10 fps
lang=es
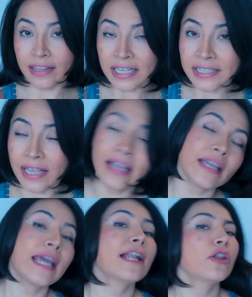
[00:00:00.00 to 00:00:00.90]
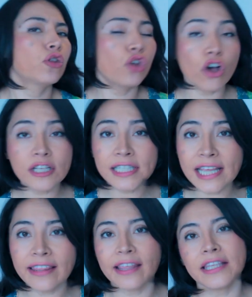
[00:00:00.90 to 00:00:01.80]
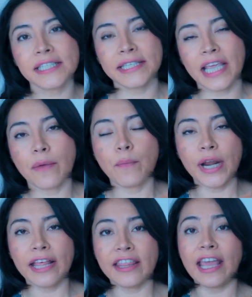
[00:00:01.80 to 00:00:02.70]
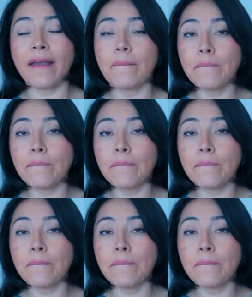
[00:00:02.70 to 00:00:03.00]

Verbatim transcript: dice que el 12 de diciembre de